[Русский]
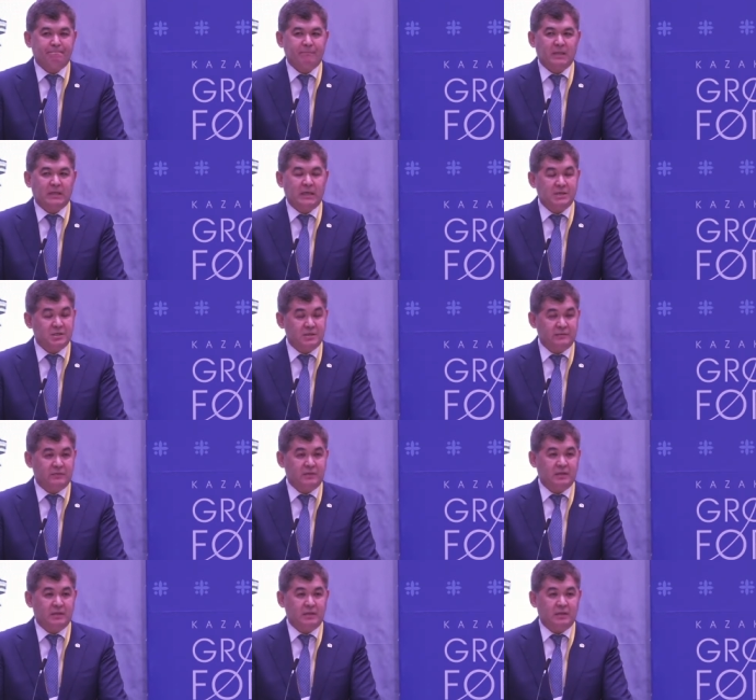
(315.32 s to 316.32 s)

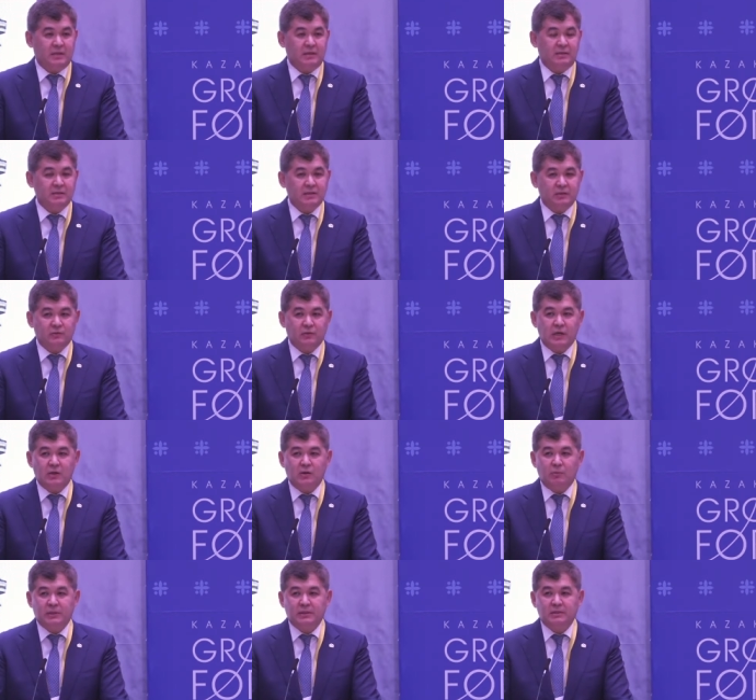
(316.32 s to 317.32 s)
качество
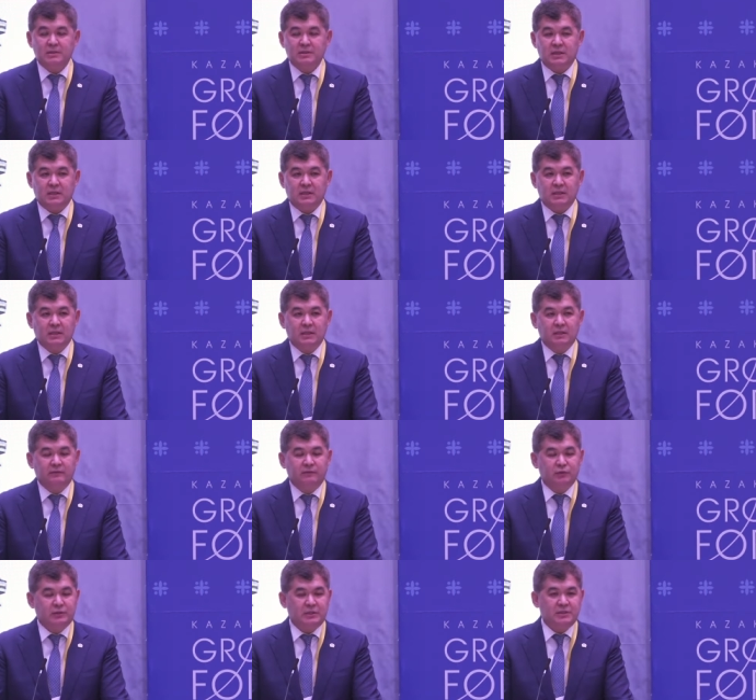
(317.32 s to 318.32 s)
интеллектуального потенциала в
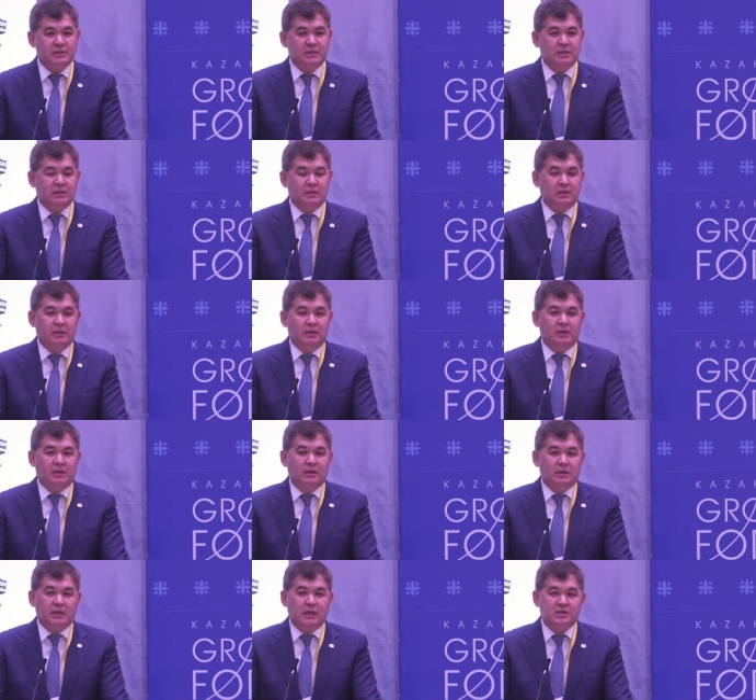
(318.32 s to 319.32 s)
отрасли,
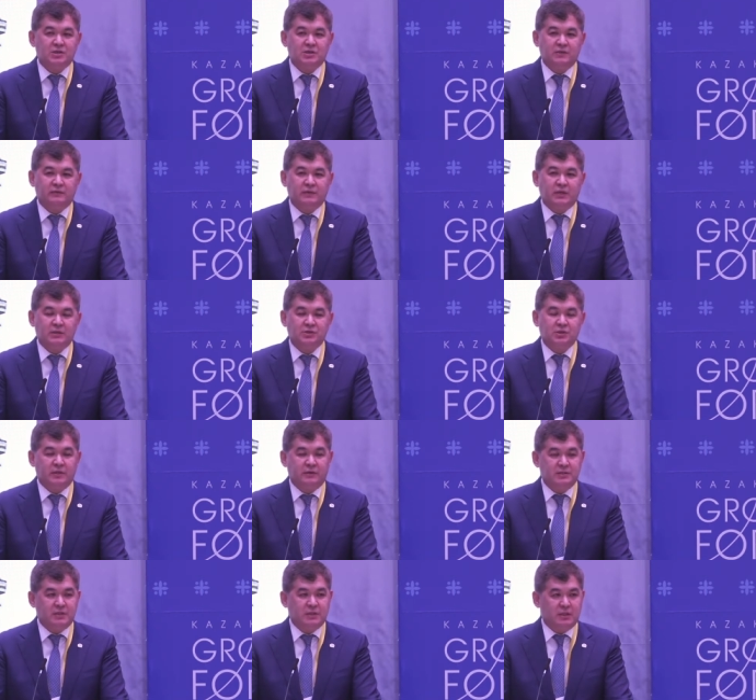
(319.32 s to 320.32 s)
качество
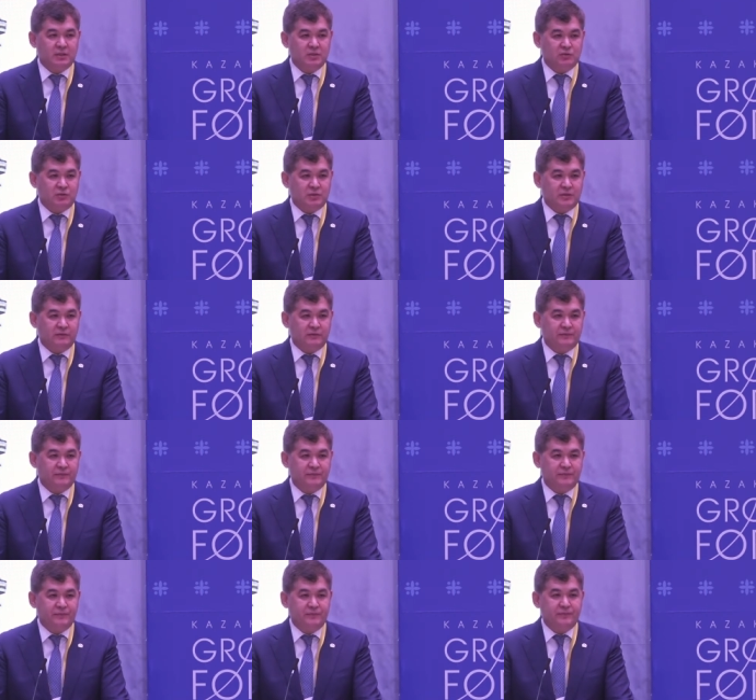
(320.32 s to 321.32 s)
человеческих ресурсов.
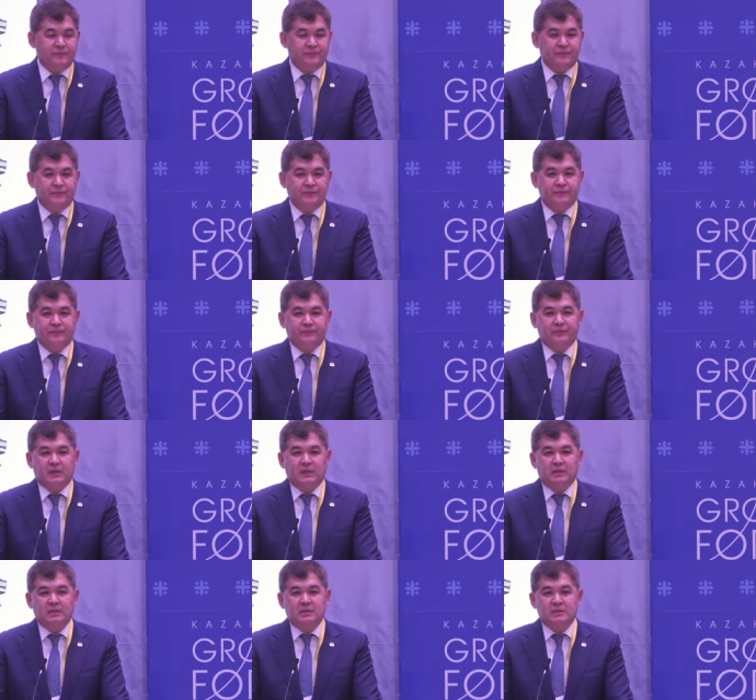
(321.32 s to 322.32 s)

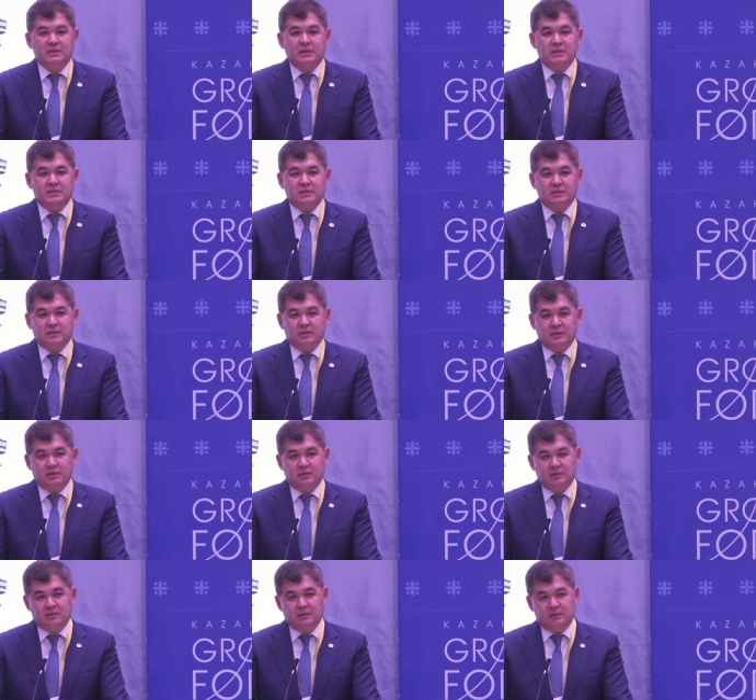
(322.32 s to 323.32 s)
Здесь
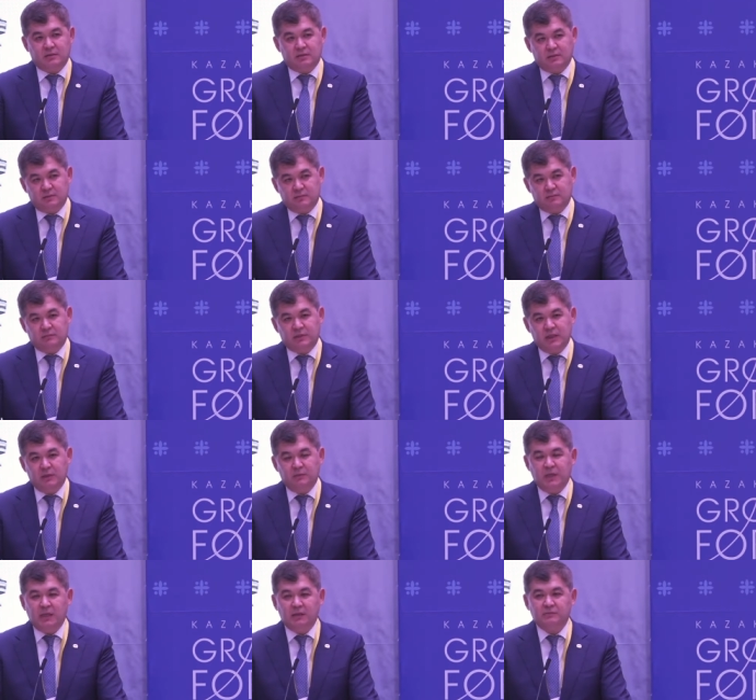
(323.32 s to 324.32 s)
мы
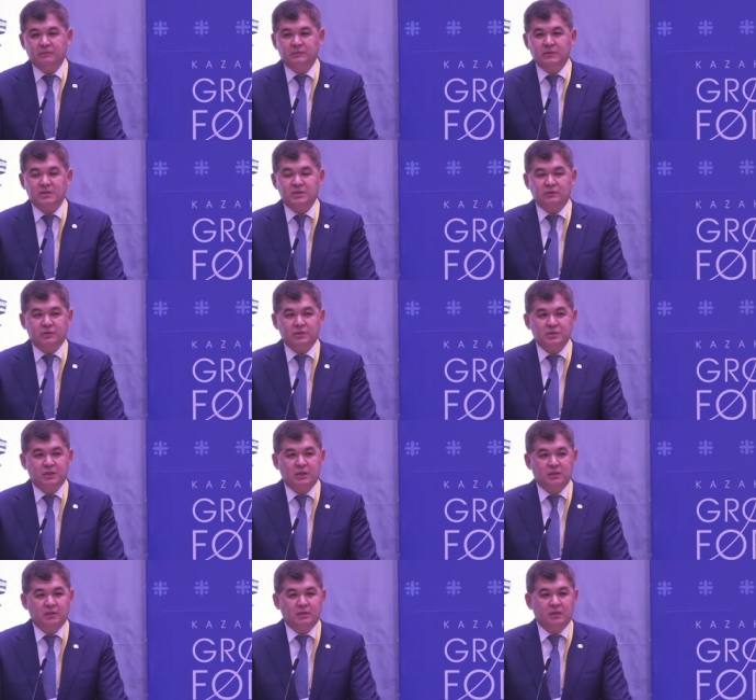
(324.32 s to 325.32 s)
имеем на сегодняшний
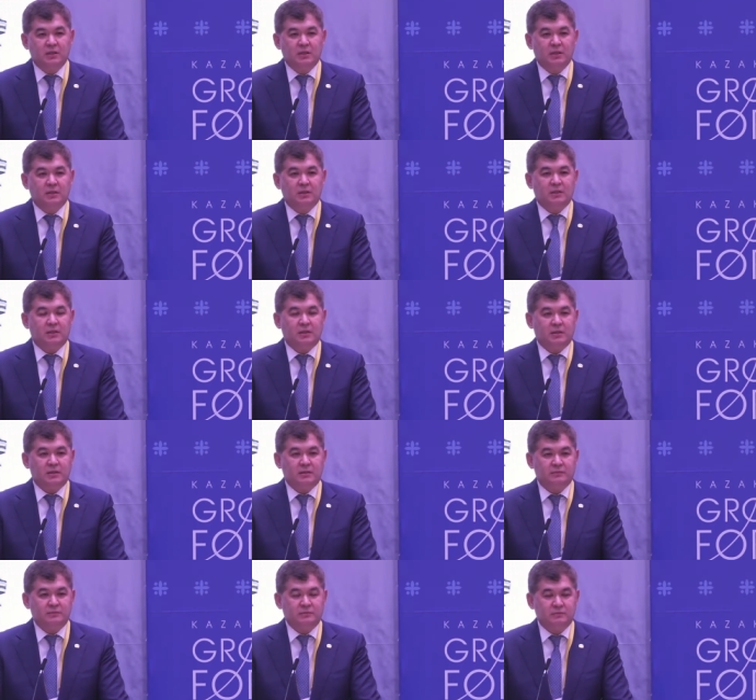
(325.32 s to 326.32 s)
день
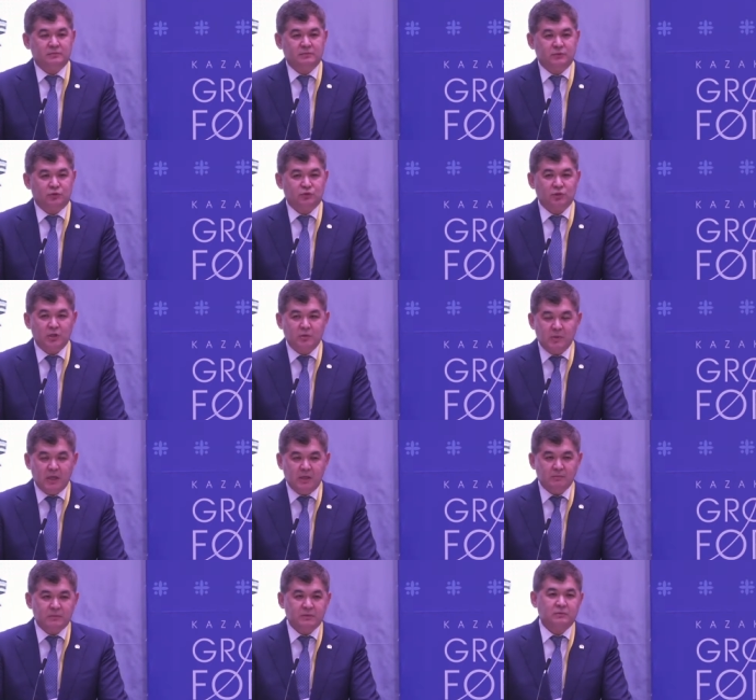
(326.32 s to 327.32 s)
то, что
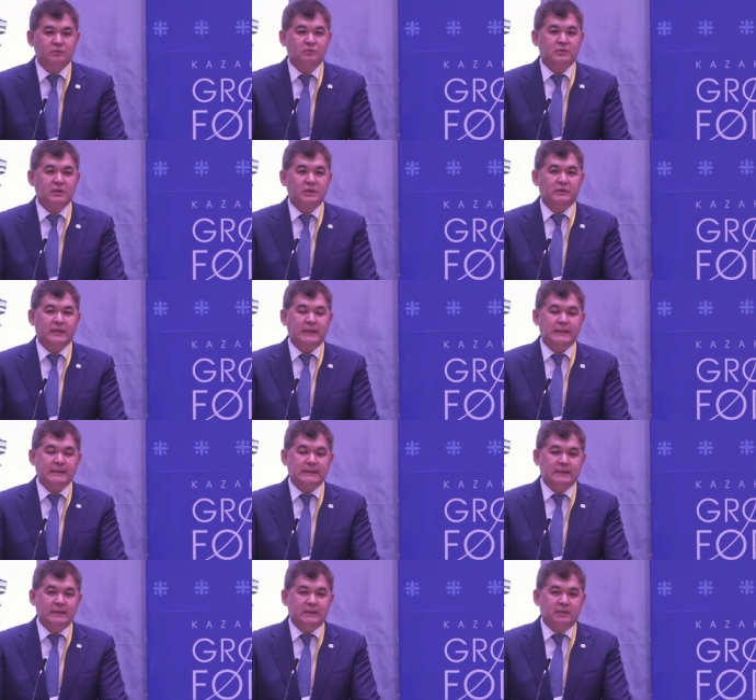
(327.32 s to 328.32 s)
имеем, грубо говоря,
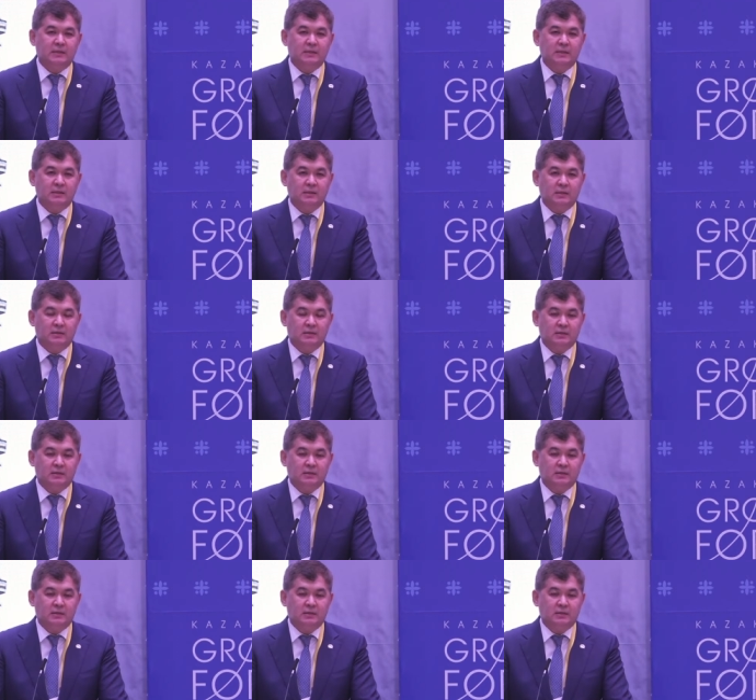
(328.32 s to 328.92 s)
и